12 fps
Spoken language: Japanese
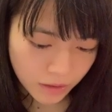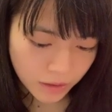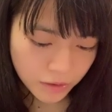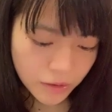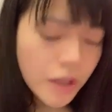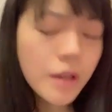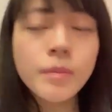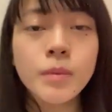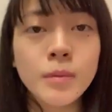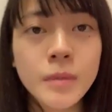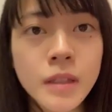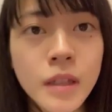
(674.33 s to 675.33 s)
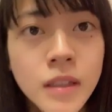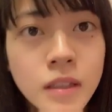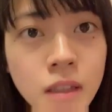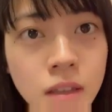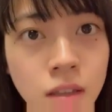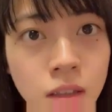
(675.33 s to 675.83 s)
んかクレープみたい
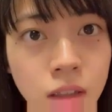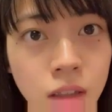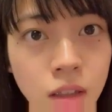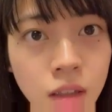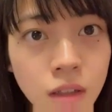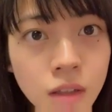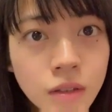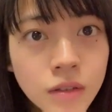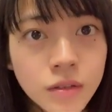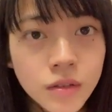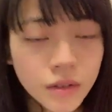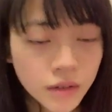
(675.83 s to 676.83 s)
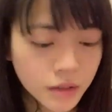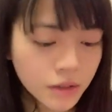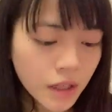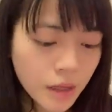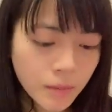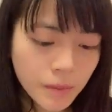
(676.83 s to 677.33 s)
な、すごい
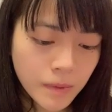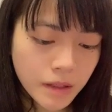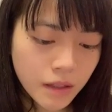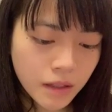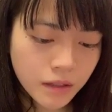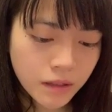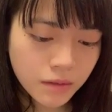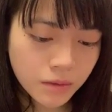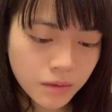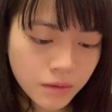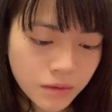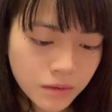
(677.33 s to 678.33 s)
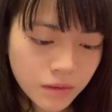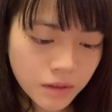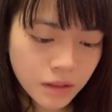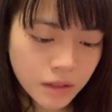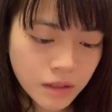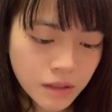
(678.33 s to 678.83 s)
クレープみたいなの
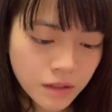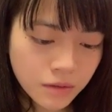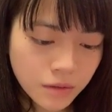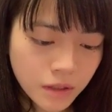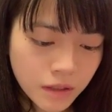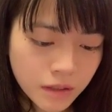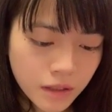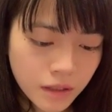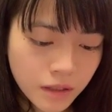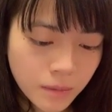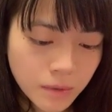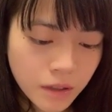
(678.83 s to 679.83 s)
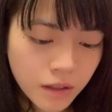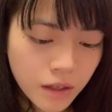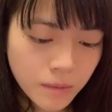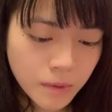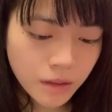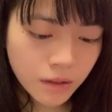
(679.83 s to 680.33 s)
がデザートにあって、多分
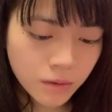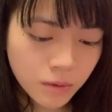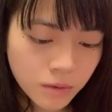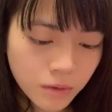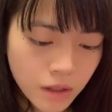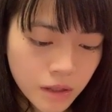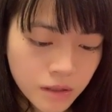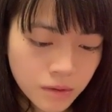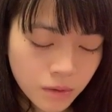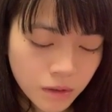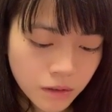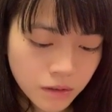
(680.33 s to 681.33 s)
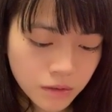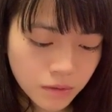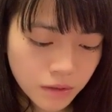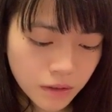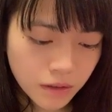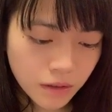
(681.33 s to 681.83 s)
中身がこのアイスとかなんでしょ
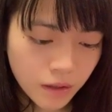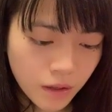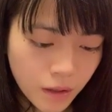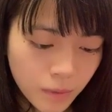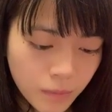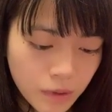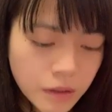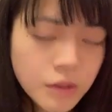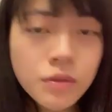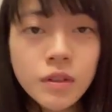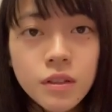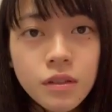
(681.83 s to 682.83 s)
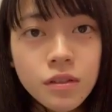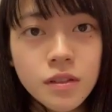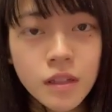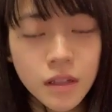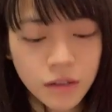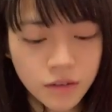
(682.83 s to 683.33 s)
うね。まあ一人ずつ
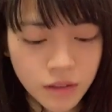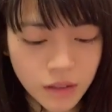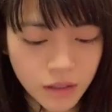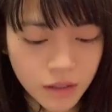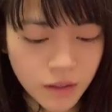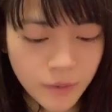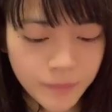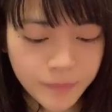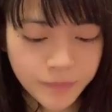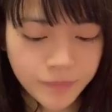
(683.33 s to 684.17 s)
じゃなくて、なんか